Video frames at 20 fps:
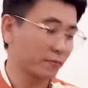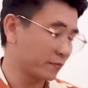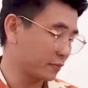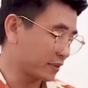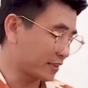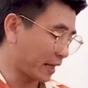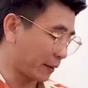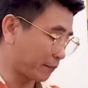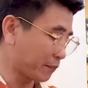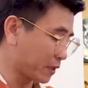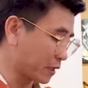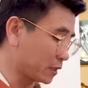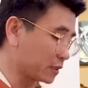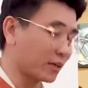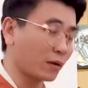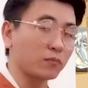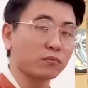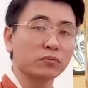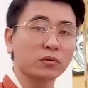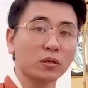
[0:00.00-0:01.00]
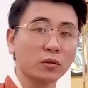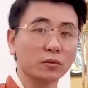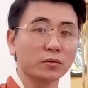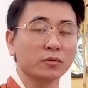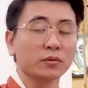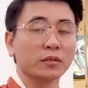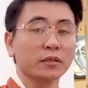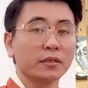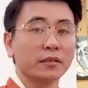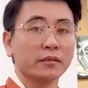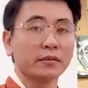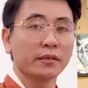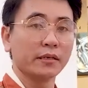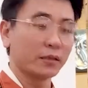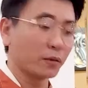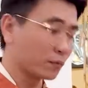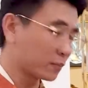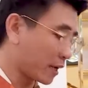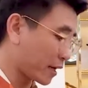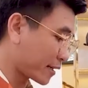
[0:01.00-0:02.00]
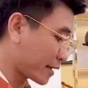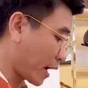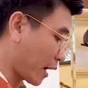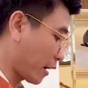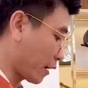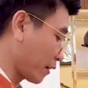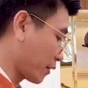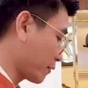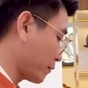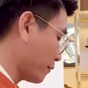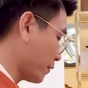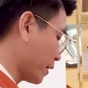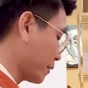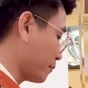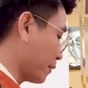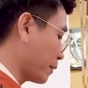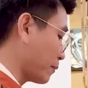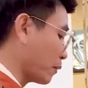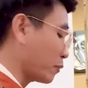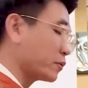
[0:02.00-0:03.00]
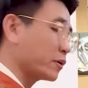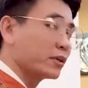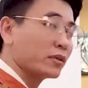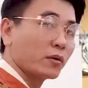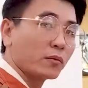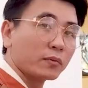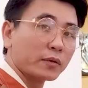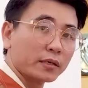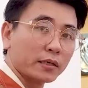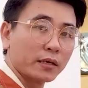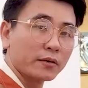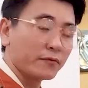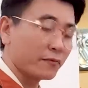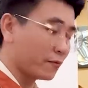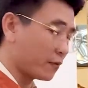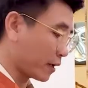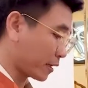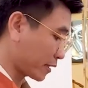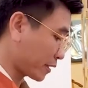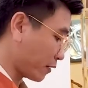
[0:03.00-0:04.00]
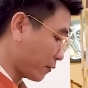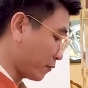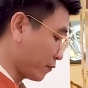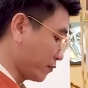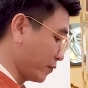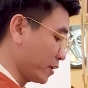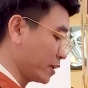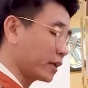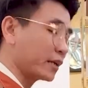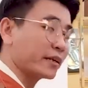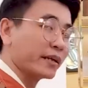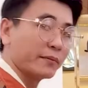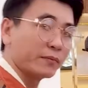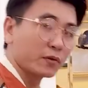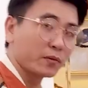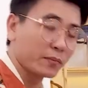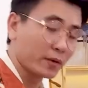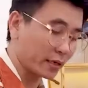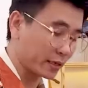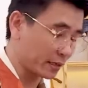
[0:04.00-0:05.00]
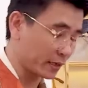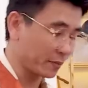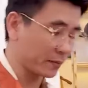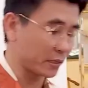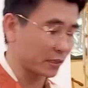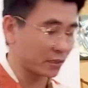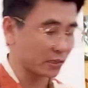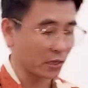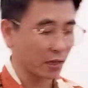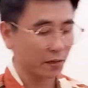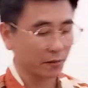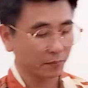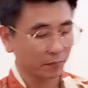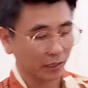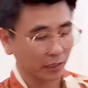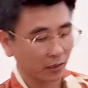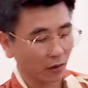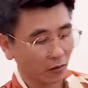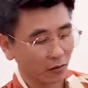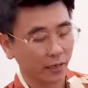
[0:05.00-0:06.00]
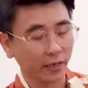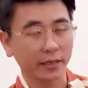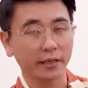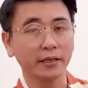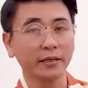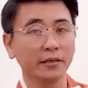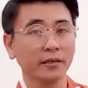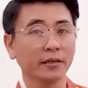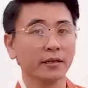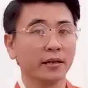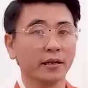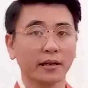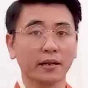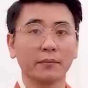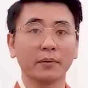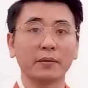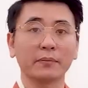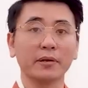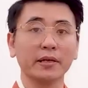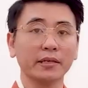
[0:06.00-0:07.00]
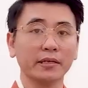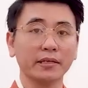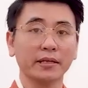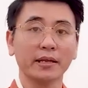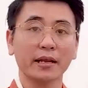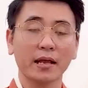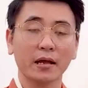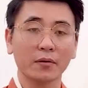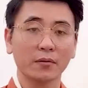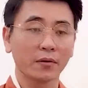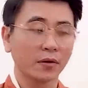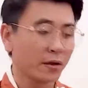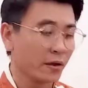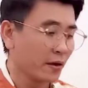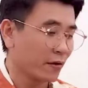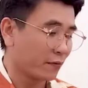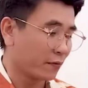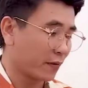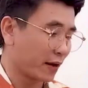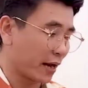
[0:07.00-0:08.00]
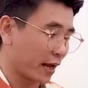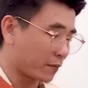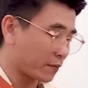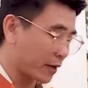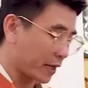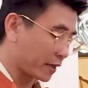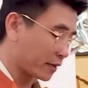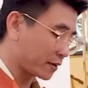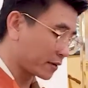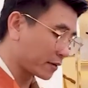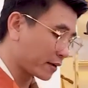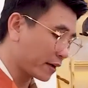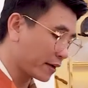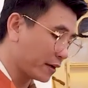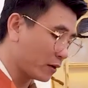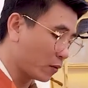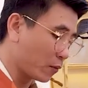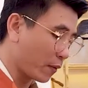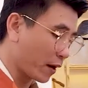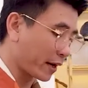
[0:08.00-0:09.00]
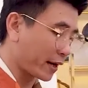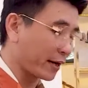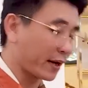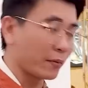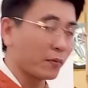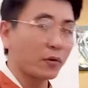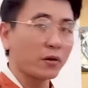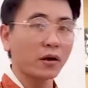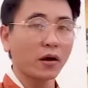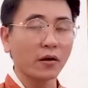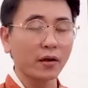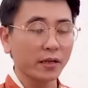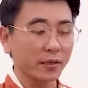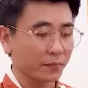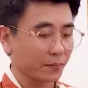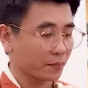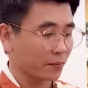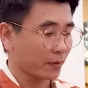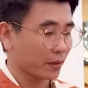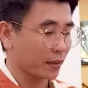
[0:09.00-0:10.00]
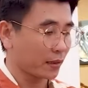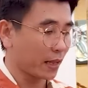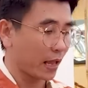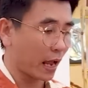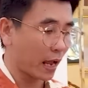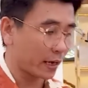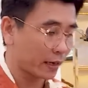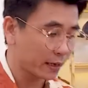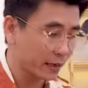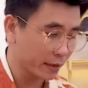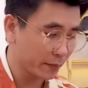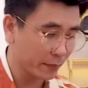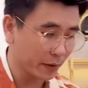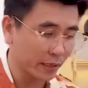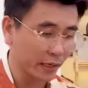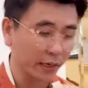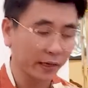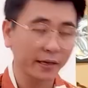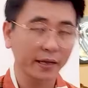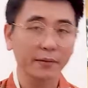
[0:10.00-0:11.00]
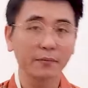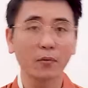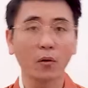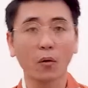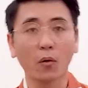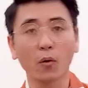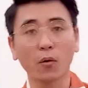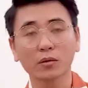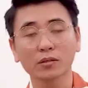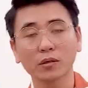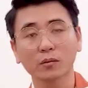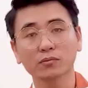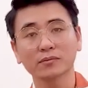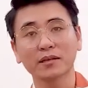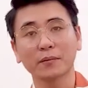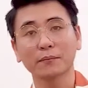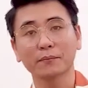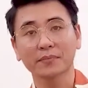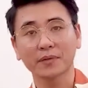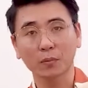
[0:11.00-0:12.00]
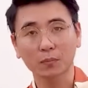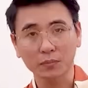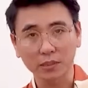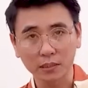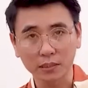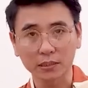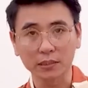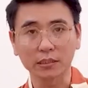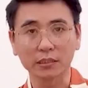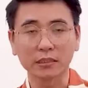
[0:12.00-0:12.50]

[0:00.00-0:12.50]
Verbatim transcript: tẩm từ trong luôn thì chúng ta cần phải máy móc chuyên dụng nữa và cộng với kinh nghiệm của mình để mình mình coi kỹ để mình biết như thế nào và đặc biệt cái điều mà kỳ lan muốn nói là khi mà những cái bộ sông trầm thông thường